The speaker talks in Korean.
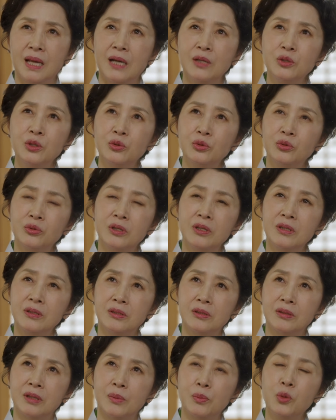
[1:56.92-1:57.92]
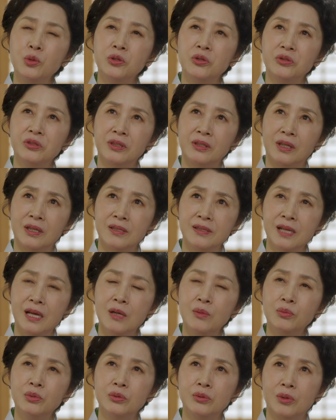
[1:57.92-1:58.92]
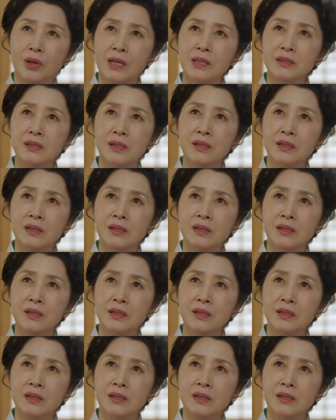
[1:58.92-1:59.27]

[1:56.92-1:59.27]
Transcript: 양녀도 되기 전에 모녀지간의 싸움부터 할